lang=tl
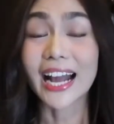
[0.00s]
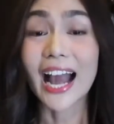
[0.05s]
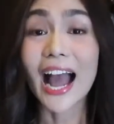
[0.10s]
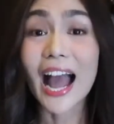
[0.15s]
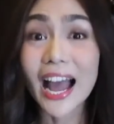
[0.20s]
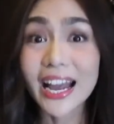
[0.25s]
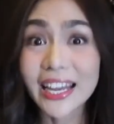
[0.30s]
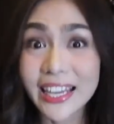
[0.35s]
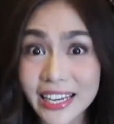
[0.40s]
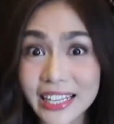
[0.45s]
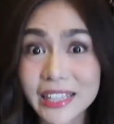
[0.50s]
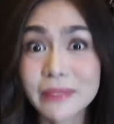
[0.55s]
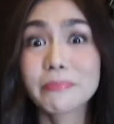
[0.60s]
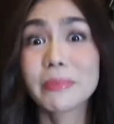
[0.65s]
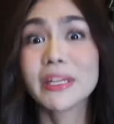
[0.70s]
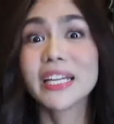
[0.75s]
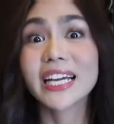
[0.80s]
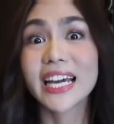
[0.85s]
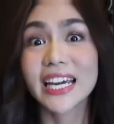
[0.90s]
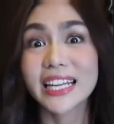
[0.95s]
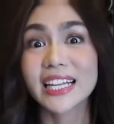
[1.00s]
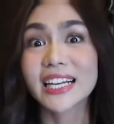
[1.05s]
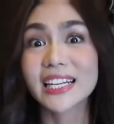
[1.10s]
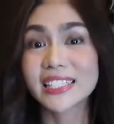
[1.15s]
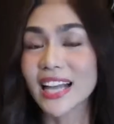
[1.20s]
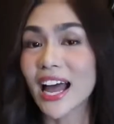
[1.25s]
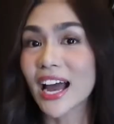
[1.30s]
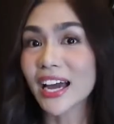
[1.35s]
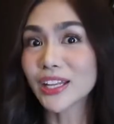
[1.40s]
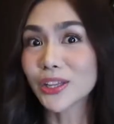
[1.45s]
kahit binigay nila
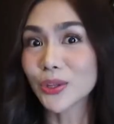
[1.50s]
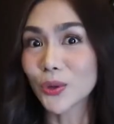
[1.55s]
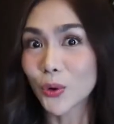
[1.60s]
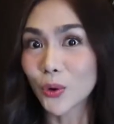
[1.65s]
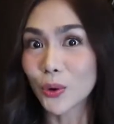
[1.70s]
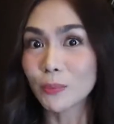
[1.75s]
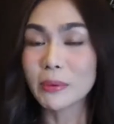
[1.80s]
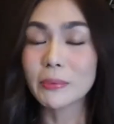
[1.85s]
sa akin to,